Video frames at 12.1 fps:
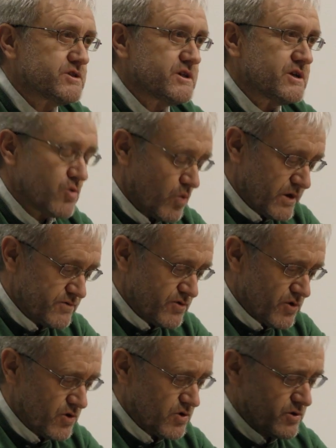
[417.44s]
de
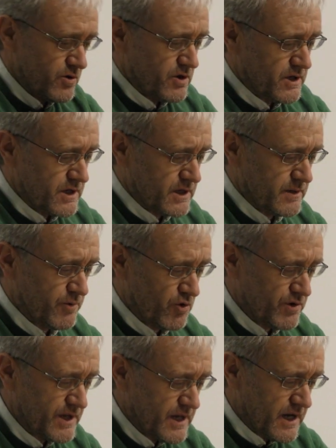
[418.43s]
encuentro eh,
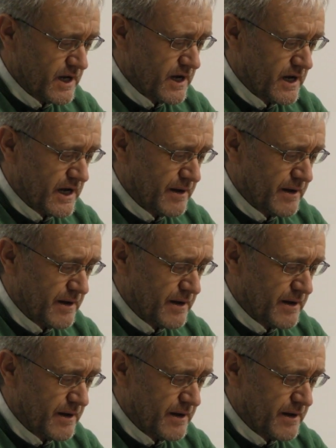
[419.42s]
podría